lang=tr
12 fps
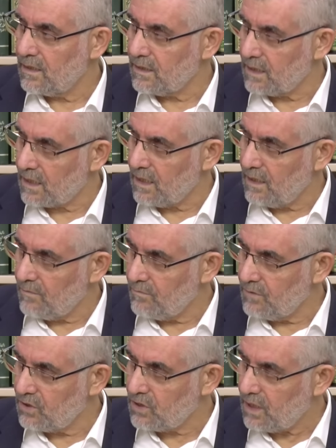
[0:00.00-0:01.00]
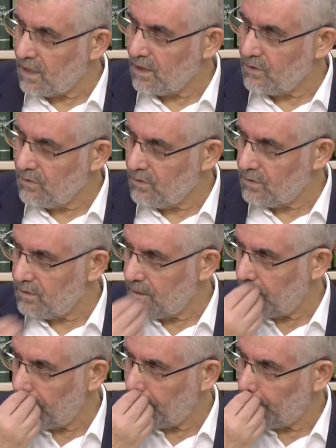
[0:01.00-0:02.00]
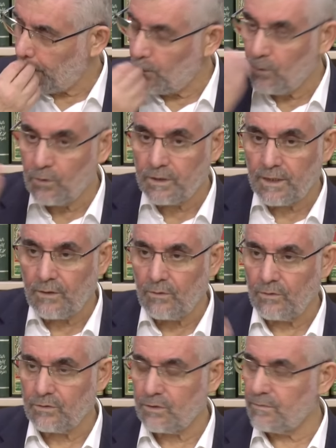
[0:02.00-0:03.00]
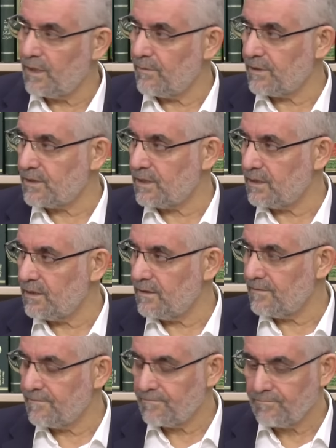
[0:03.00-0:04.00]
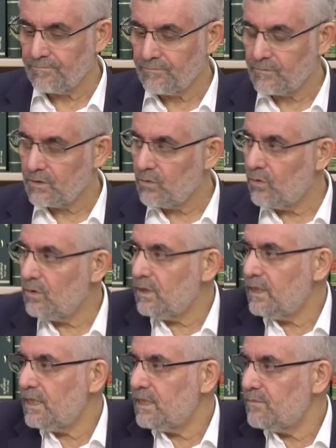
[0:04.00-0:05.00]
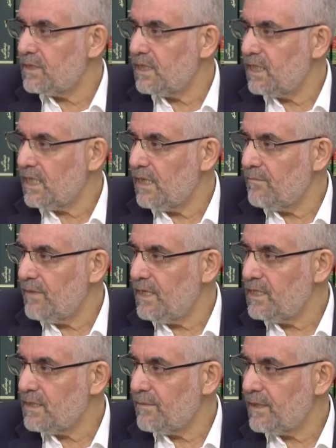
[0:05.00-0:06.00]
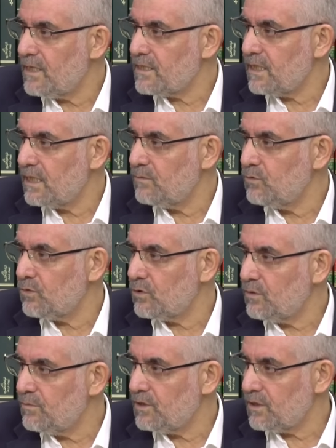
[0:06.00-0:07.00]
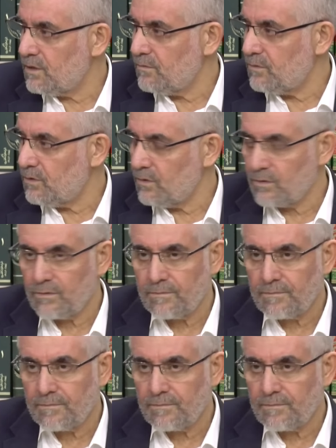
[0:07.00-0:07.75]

Yaralanmış, kan akıyor. O orada oturmaya başladı. Onunla da kimse ilgilenmeyince ben hastalığımı unuttum çıktım diyor.